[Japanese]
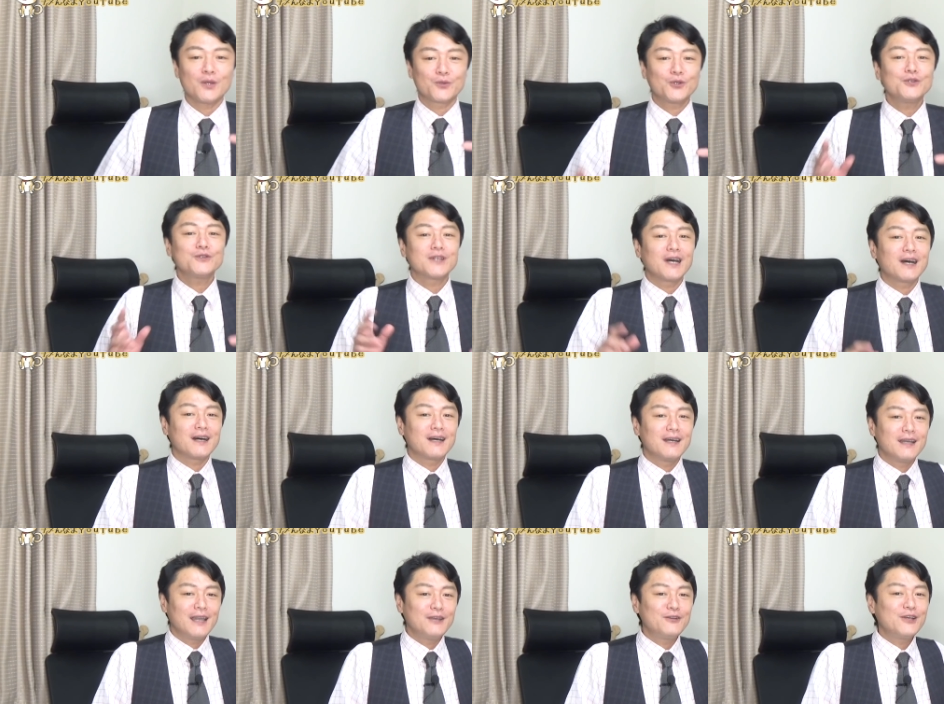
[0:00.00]
というか
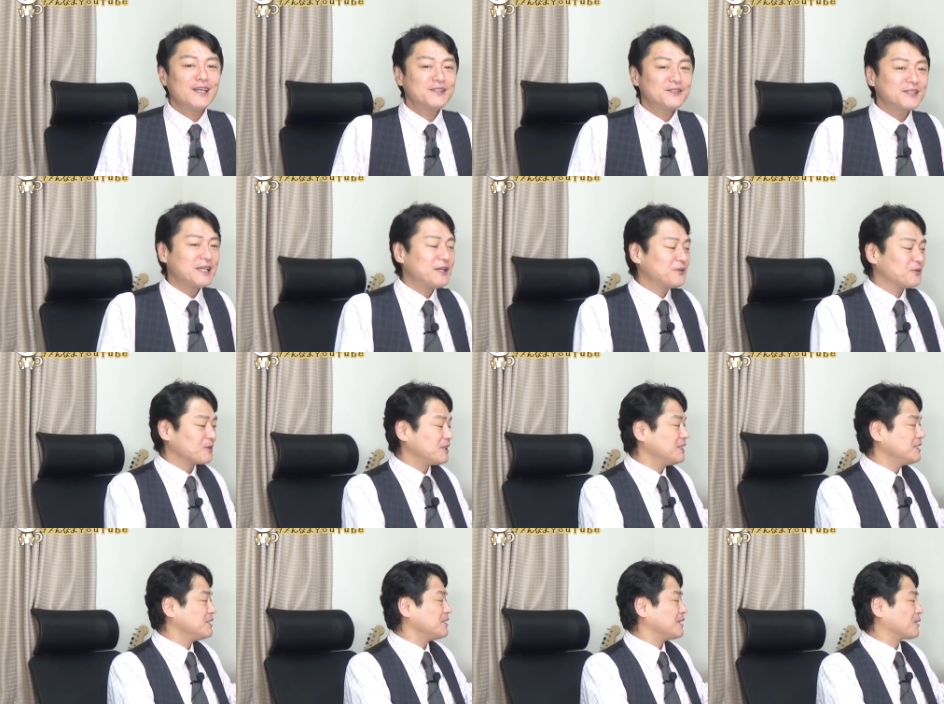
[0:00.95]
NHK の
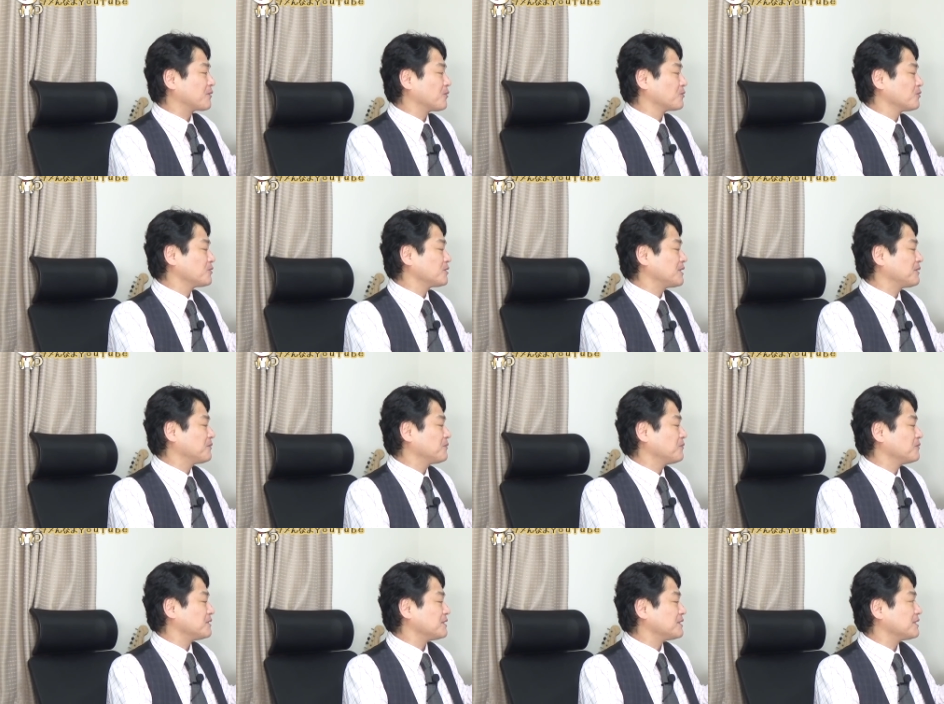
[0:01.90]
記事にはこの下の
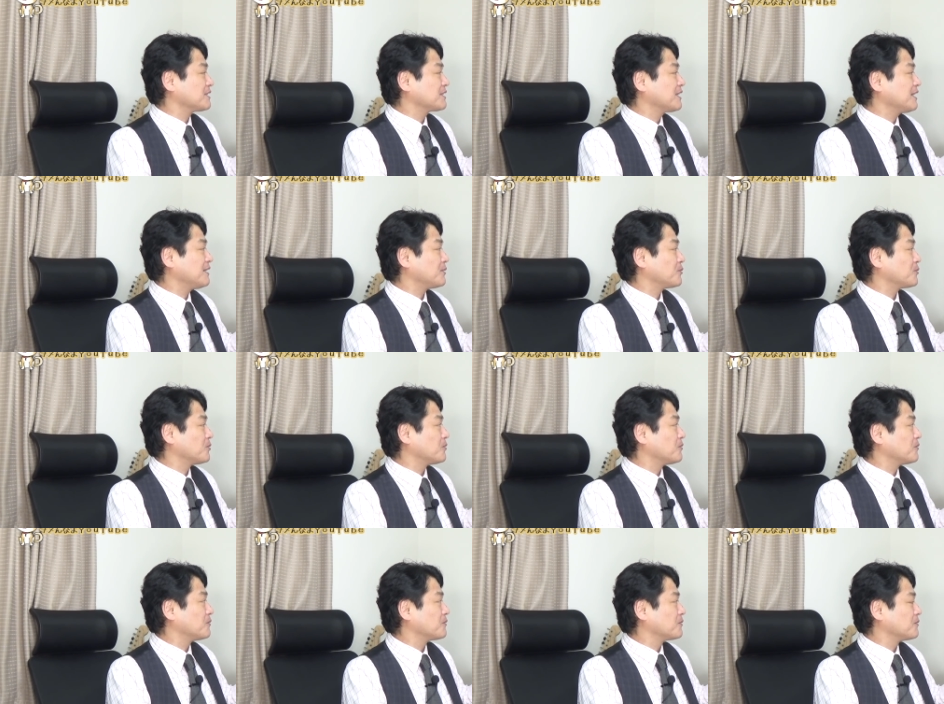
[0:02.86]
方にしっかり
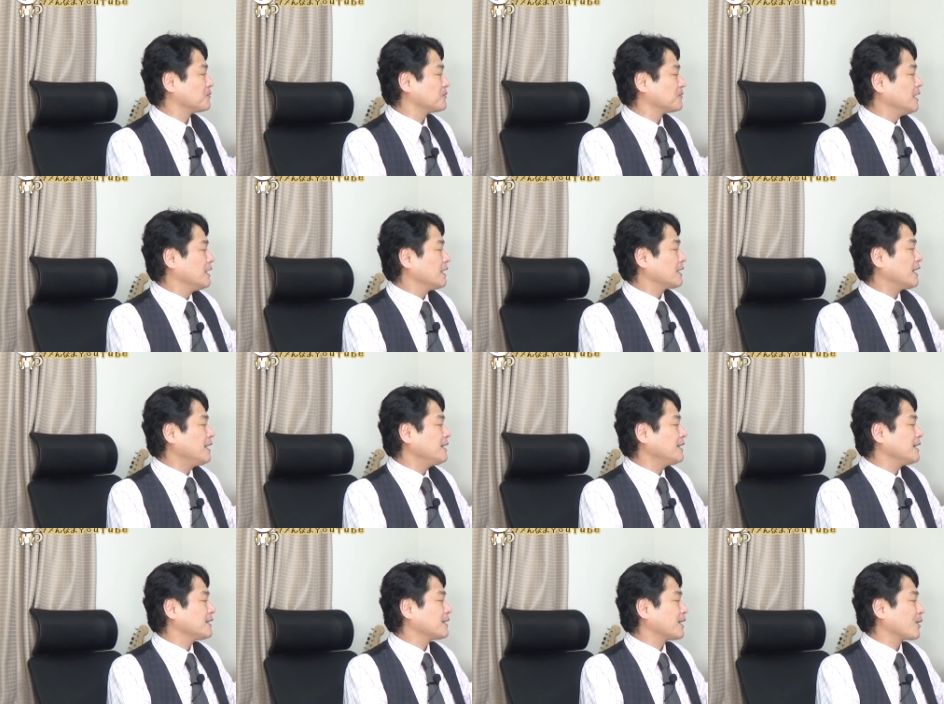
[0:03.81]
と海
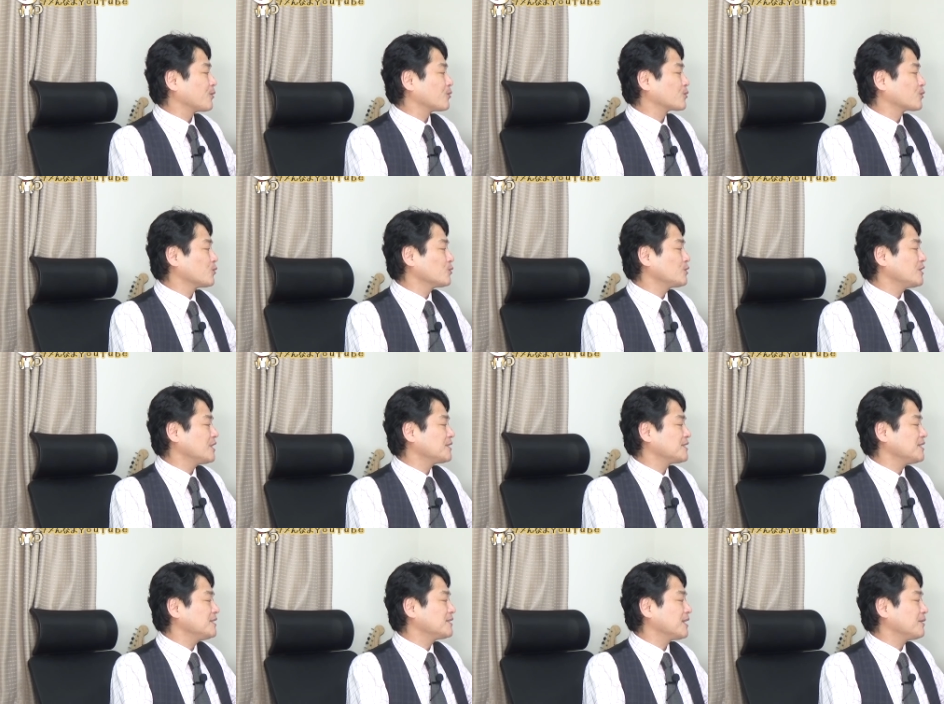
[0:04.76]
外からの投資や
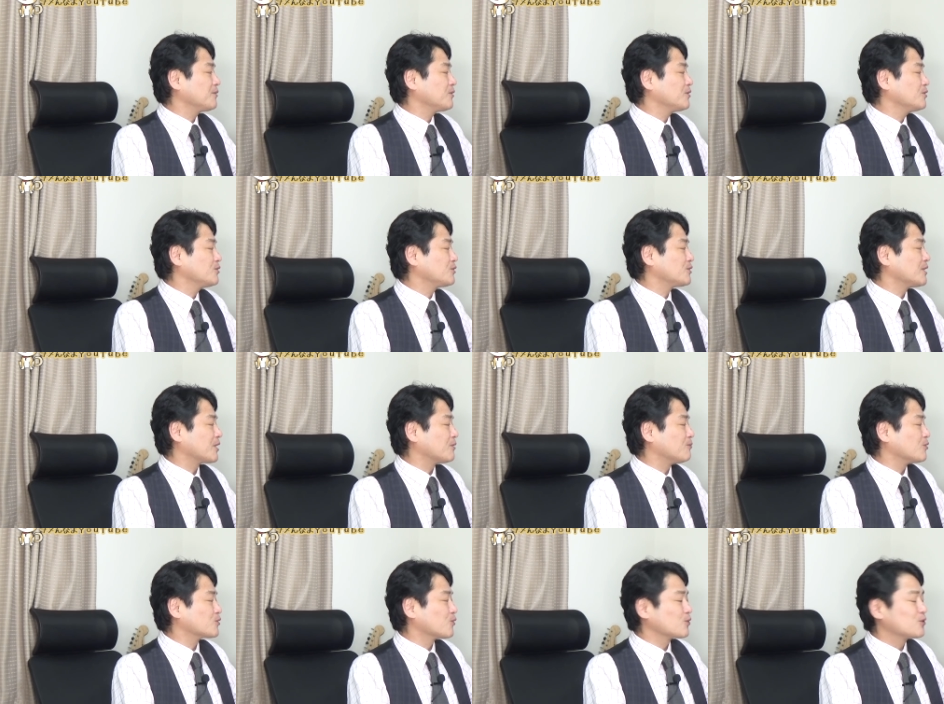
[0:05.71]
人材の誘致など
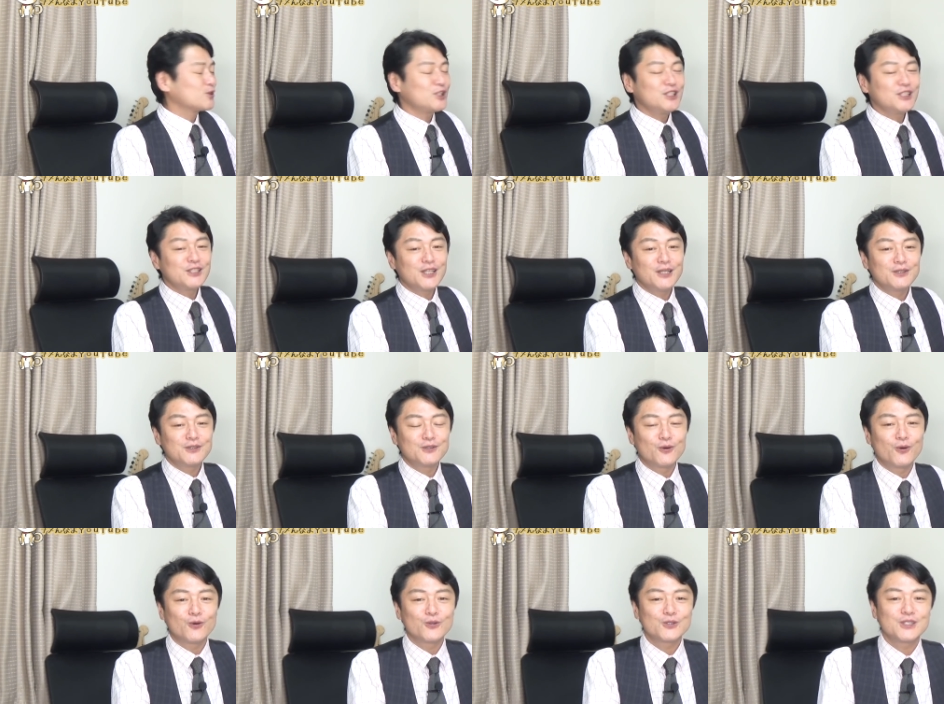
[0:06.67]
も促進していく
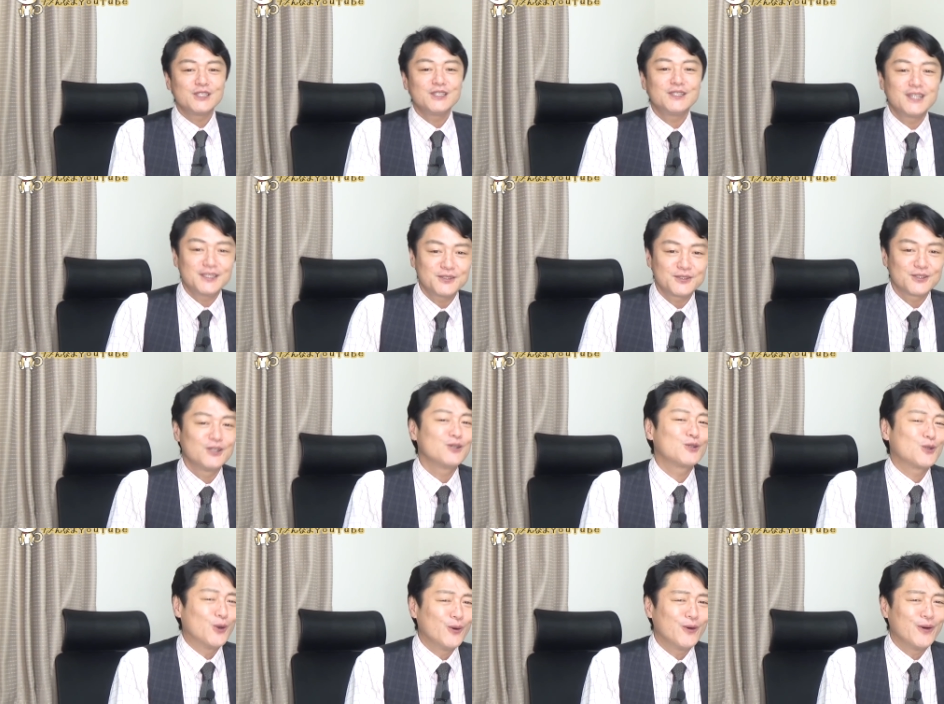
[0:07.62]
方針です
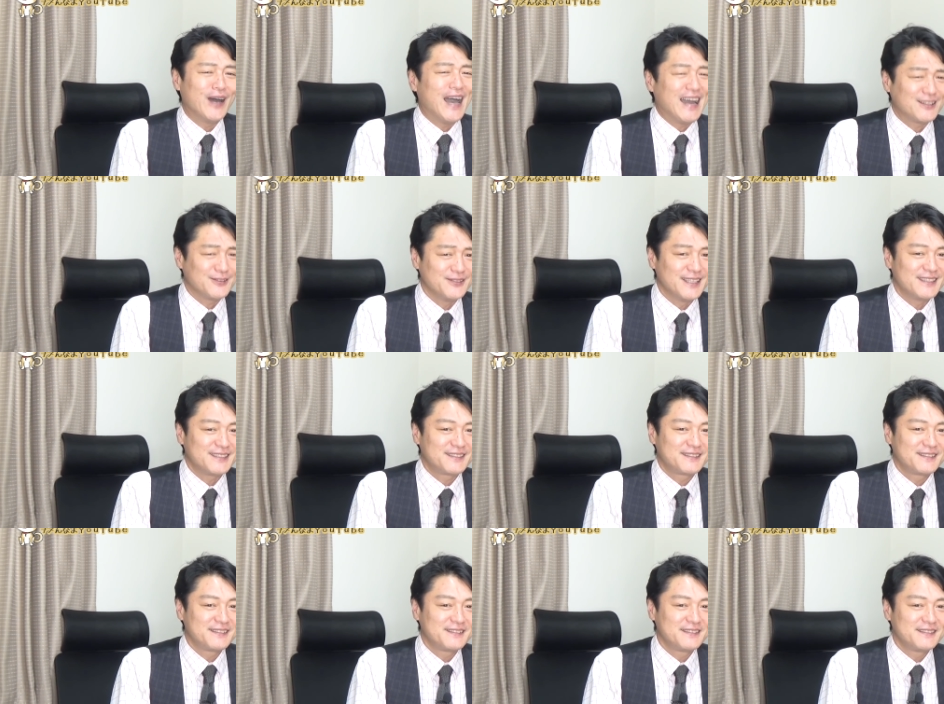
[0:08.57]
とあるんで
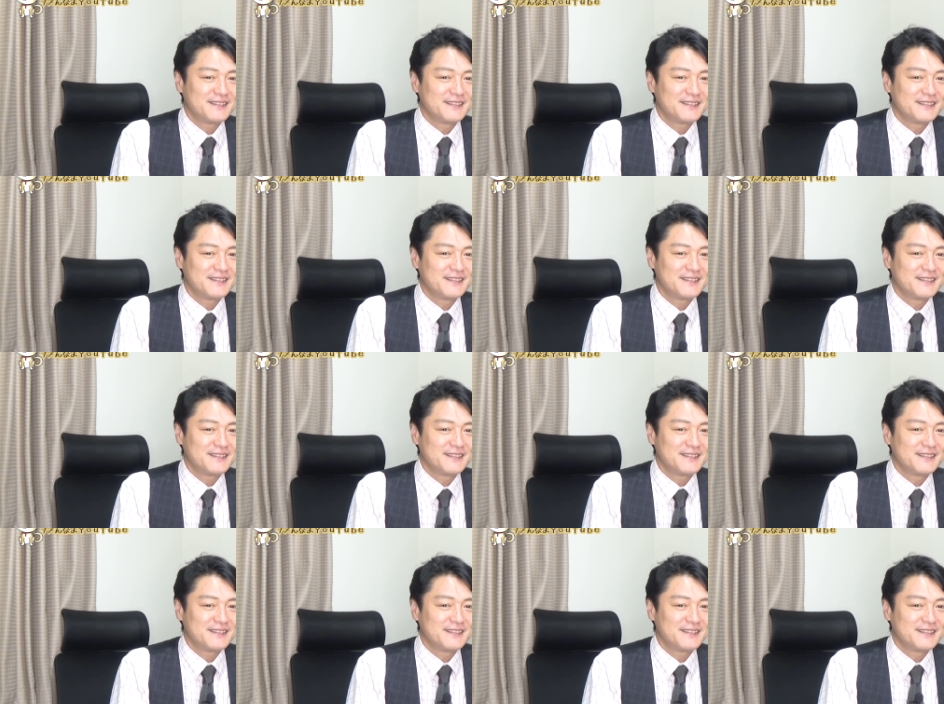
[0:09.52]
す。